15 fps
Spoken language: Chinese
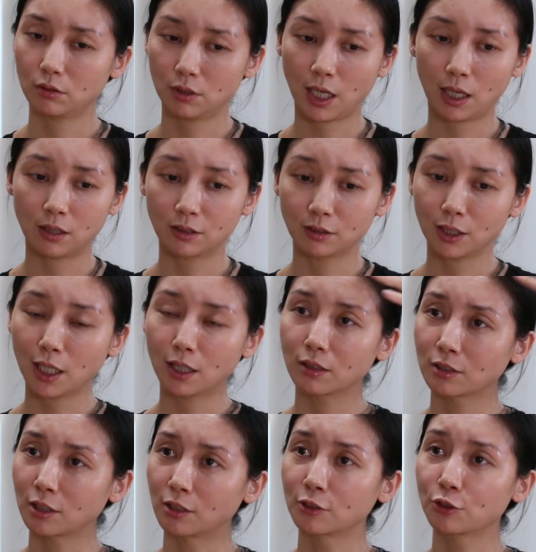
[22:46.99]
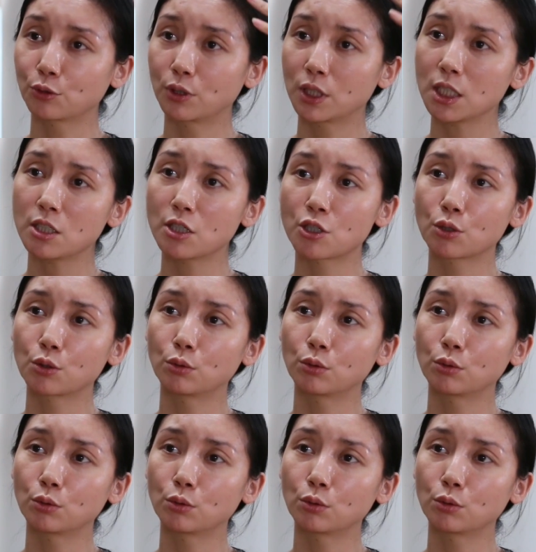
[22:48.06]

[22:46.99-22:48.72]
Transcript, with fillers: 那那一层就是意识